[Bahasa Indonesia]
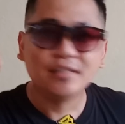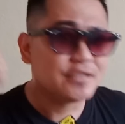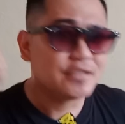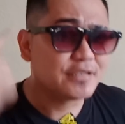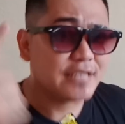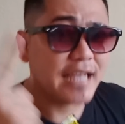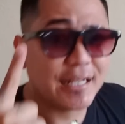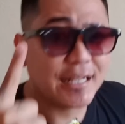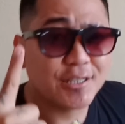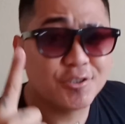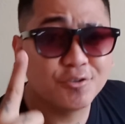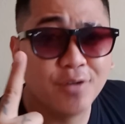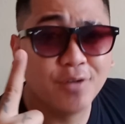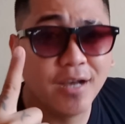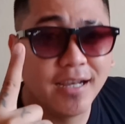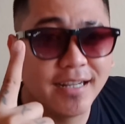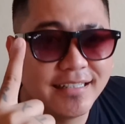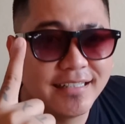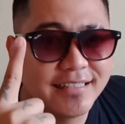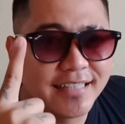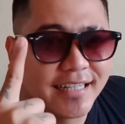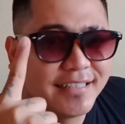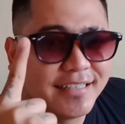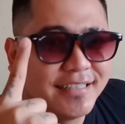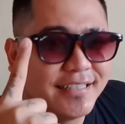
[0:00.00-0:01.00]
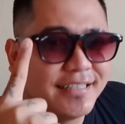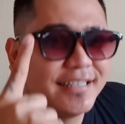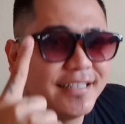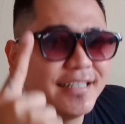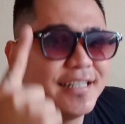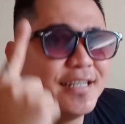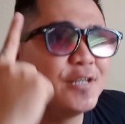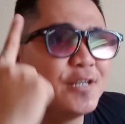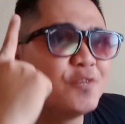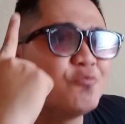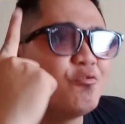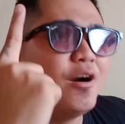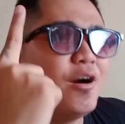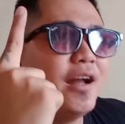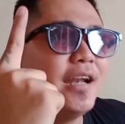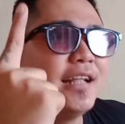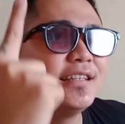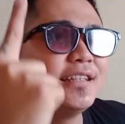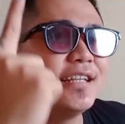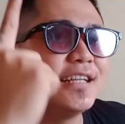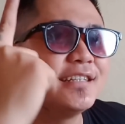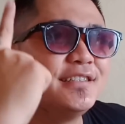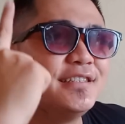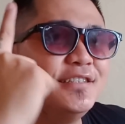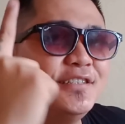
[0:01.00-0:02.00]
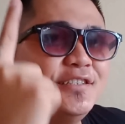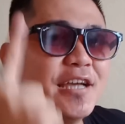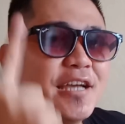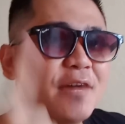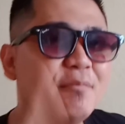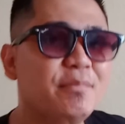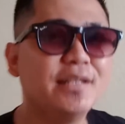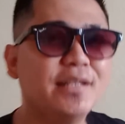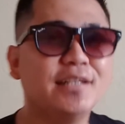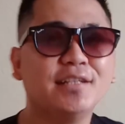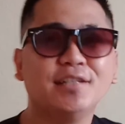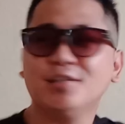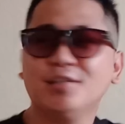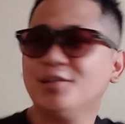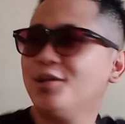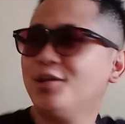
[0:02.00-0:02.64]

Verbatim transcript: Satu hari jadi kualitas dijamin